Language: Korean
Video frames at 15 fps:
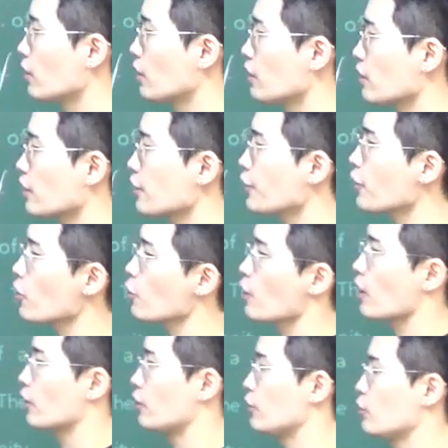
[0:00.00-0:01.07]

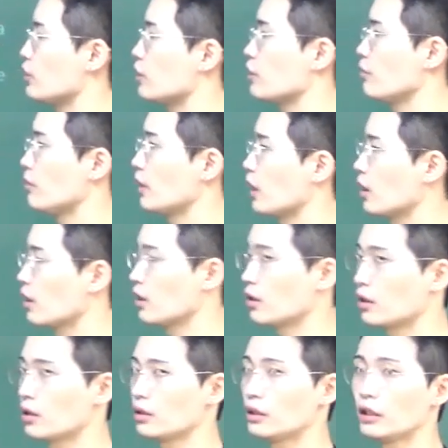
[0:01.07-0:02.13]
신경계가 될 수 있습니다.
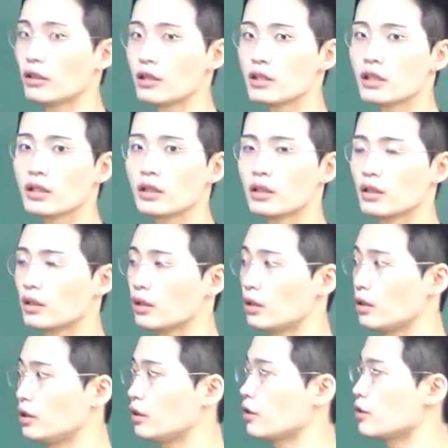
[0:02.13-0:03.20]
이해되지?
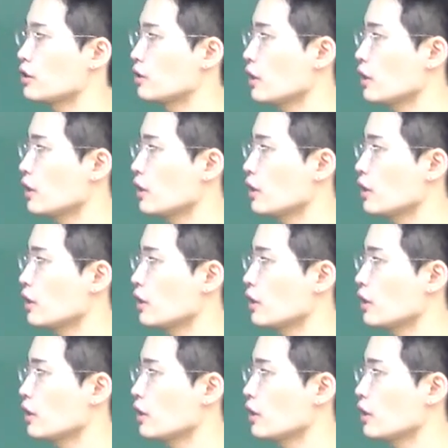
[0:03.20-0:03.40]
이해되지?